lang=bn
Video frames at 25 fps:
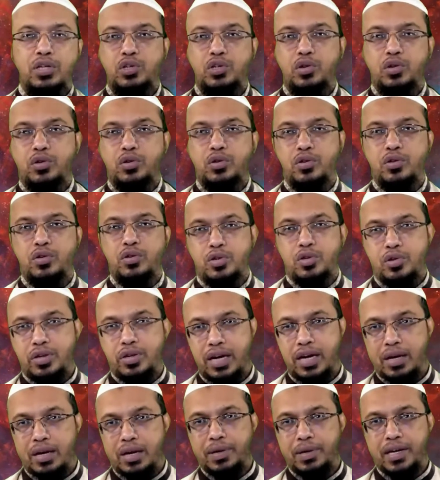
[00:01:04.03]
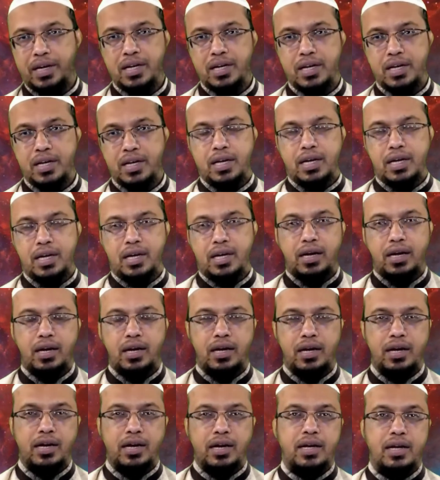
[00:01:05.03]
মানুষের যখন যখন ডাকবেন
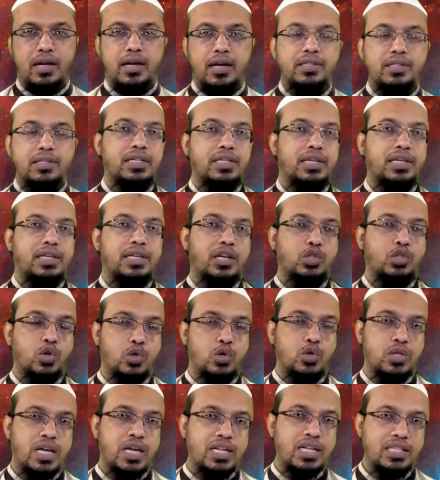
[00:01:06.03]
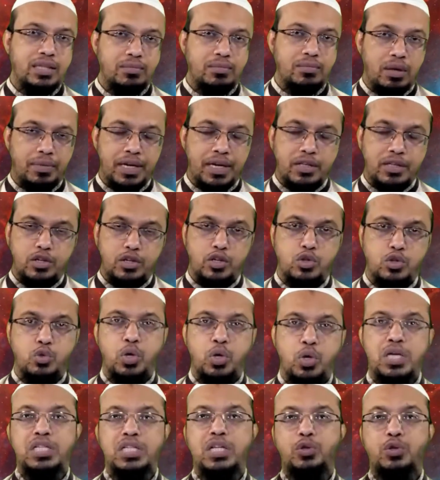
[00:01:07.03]
সেটা সন্দেহাতীতভাবে একদিন
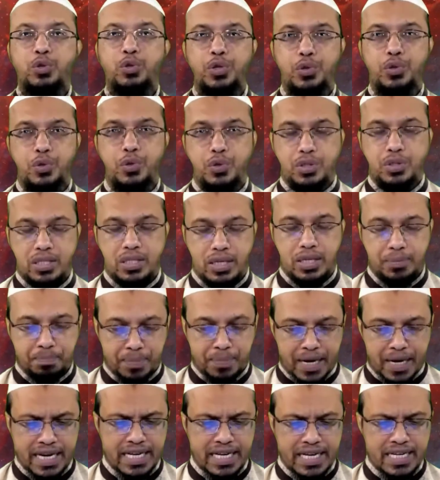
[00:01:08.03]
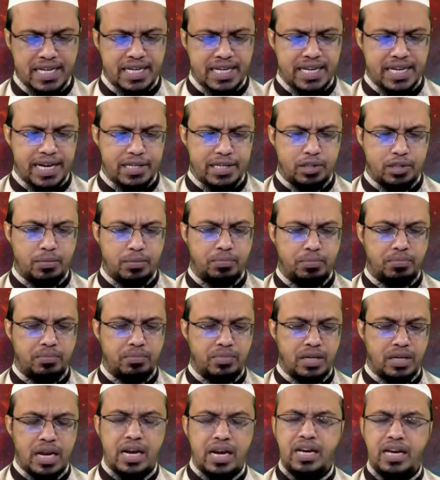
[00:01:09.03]
ধোঁয়াশা তৈরি করতে পারে এসব
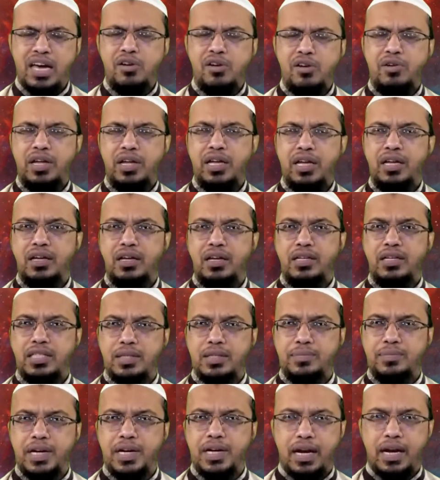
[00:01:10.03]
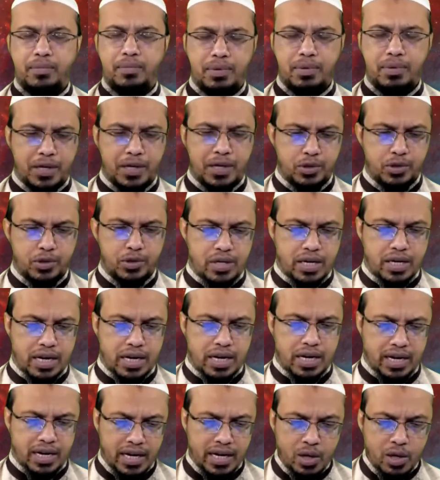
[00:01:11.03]
নানা কারণে জিবরিল নামটা মানুষের জন্য
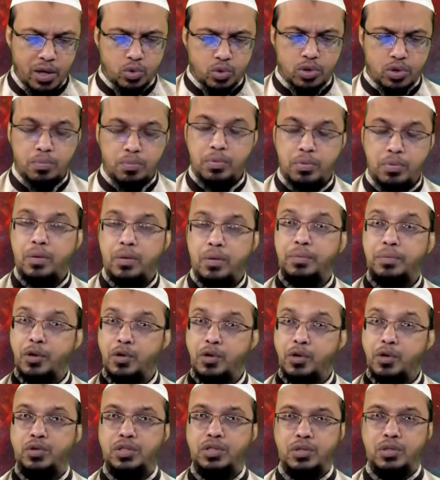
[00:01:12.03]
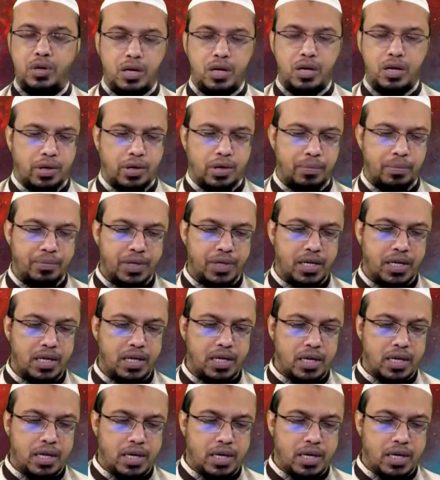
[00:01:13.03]
না রাখাটাই উত্তম বলে আমি মনে করছি আল্লাহ আলম